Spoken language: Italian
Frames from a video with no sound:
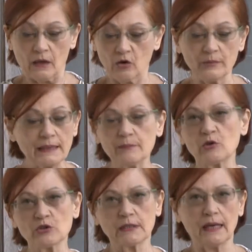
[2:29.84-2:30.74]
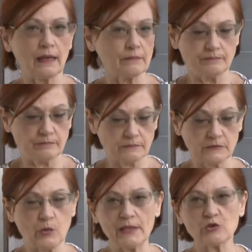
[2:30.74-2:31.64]
Come dimostra
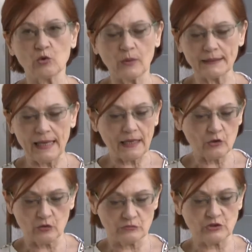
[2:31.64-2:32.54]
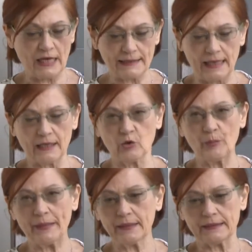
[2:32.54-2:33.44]
questo quaderno già dalla
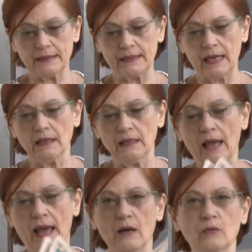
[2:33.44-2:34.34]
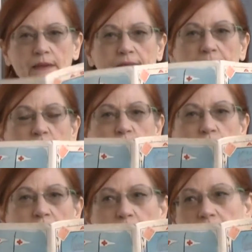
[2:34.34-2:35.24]
copertina, è un quaderno
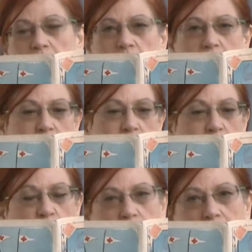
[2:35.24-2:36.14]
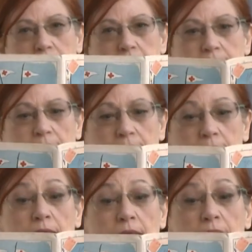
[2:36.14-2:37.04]
del
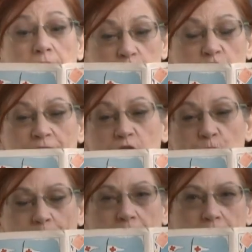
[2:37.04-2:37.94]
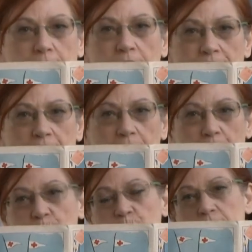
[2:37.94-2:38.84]
1937 dove in copertina
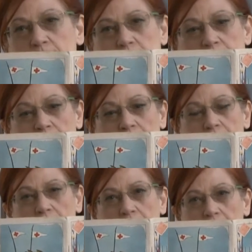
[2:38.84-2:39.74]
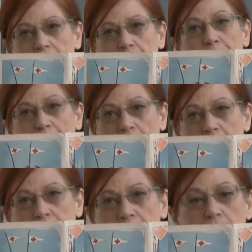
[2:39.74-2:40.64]
viene pubblicizzata la
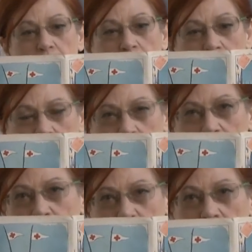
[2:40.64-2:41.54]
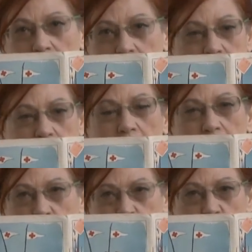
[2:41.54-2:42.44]
campagna eh,
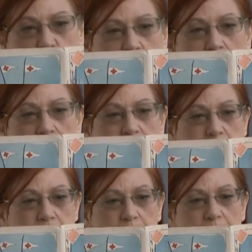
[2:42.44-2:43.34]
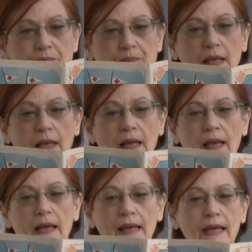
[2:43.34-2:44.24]
imperialistica appunto del regime
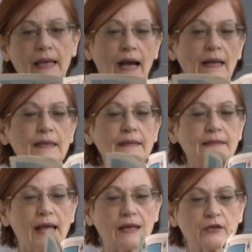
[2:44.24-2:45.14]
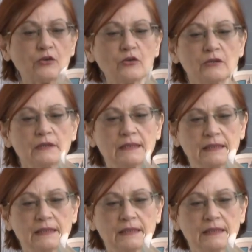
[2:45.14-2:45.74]
e all'interno